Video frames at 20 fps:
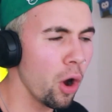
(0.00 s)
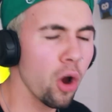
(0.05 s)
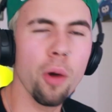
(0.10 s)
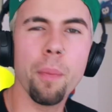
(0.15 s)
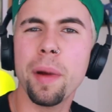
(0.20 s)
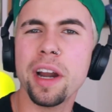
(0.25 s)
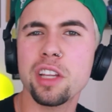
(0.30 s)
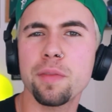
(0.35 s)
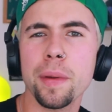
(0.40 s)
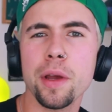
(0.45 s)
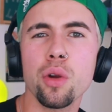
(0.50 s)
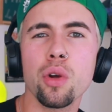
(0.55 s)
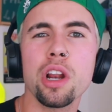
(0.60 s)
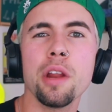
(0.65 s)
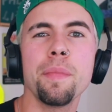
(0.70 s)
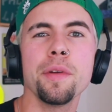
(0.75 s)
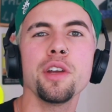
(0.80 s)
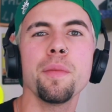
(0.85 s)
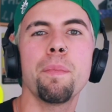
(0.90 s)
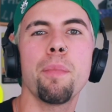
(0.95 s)
Bom, eu participei do
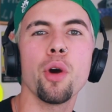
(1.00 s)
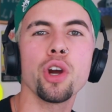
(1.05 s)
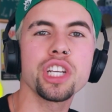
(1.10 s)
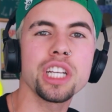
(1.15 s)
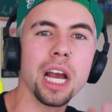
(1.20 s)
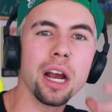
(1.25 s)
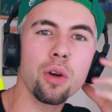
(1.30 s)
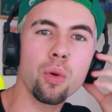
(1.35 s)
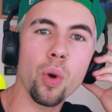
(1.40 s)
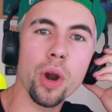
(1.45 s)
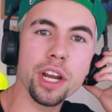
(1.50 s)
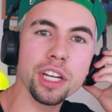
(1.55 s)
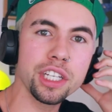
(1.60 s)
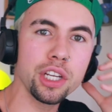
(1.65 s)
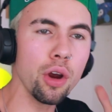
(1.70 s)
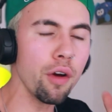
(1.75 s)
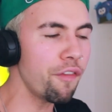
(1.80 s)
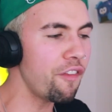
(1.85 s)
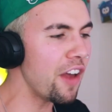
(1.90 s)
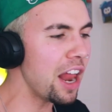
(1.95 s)
clipe de Poxa Crush
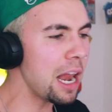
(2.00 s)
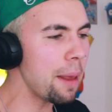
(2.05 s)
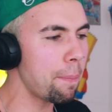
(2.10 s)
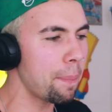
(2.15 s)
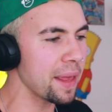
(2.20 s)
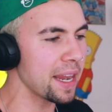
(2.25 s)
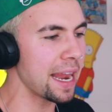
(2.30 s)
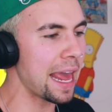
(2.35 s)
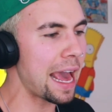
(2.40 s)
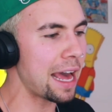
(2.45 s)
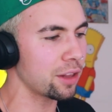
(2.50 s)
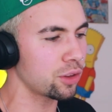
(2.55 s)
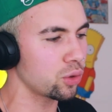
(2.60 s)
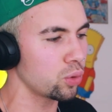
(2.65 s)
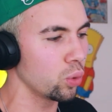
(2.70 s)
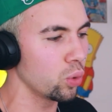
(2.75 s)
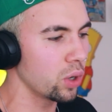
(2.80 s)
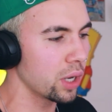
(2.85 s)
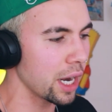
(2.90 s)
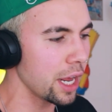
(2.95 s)
e o Felipe Neto,
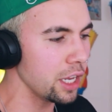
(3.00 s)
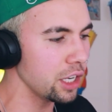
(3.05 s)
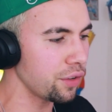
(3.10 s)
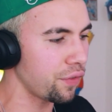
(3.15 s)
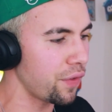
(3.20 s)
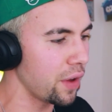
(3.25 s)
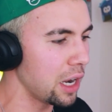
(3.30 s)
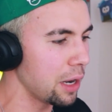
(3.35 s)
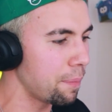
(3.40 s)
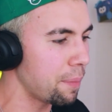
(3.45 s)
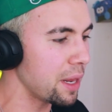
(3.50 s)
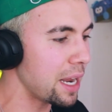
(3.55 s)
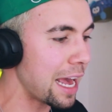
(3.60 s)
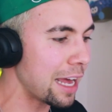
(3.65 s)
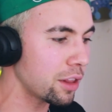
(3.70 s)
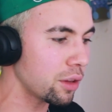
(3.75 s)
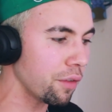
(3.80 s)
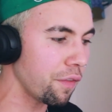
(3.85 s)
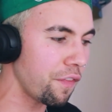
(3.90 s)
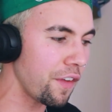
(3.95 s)
o grande Felipe
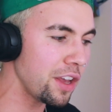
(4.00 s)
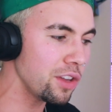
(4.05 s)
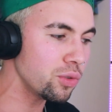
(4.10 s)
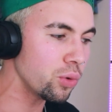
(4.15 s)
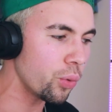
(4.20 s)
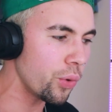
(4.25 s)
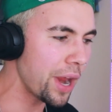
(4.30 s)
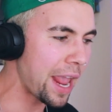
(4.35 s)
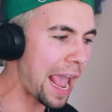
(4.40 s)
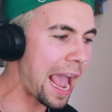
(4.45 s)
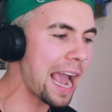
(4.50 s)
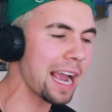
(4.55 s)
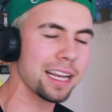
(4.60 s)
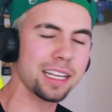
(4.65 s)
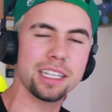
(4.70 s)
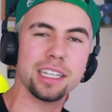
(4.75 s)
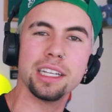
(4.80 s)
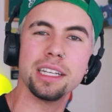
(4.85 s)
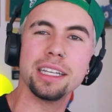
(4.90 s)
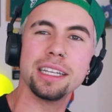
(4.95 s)
Neto, fez um
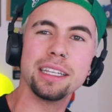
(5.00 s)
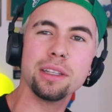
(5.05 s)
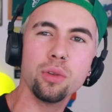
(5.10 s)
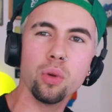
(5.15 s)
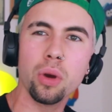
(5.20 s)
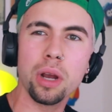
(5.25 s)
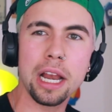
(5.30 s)
react do